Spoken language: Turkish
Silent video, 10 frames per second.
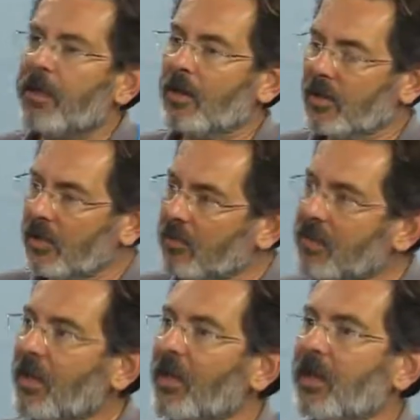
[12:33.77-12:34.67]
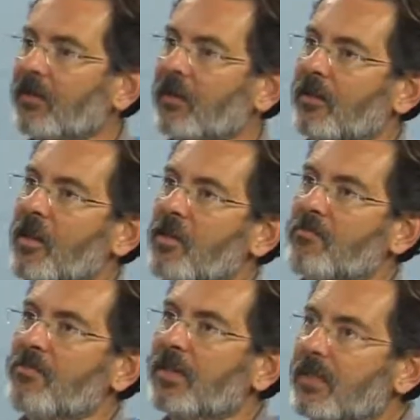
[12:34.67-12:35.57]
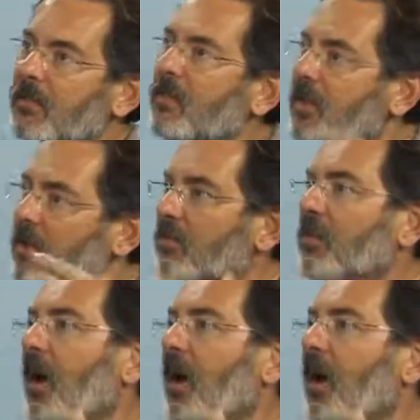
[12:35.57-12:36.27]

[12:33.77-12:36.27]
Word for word: Yaşadığımız hayatın bize bir biçimde